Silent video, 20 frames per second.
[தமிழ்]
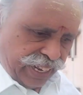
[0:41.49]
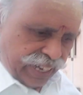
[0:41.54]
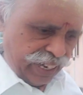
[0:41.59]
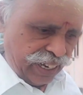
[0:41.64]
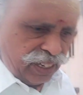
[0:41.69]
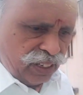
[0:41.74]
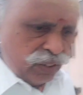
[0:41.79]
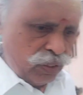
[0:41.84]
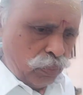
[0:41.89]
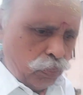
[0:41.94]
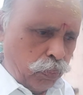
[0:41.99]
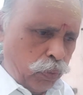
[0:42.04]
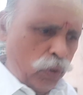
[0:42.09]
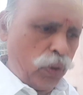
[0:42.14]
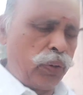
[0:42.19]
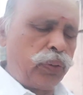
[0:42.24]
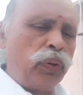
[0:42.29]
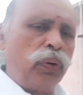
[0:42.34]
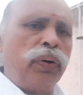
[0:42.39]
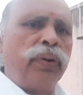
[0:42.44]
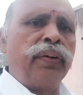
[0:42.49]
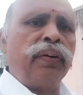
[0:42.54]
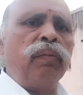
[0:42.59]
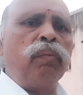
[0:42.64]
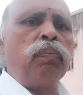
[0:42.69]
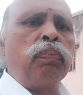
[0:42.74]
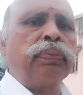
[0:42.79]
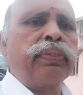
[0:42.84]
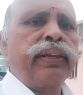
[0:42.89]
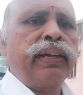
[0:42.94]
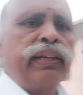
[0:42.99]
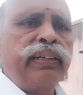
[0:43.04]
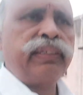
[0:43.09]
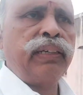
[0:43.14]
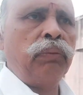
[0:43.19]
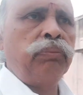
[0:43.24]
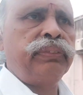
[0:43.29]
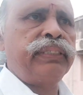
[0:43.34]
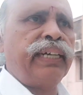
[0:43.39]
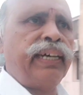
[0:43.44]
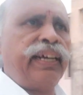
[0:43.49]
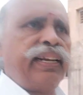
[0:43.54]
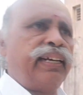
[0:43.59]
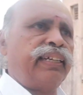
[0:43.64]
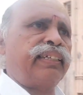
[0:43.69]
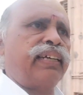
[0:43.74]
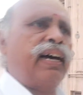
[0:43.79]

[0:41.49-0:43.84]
எனக்கு போதும் சம்சார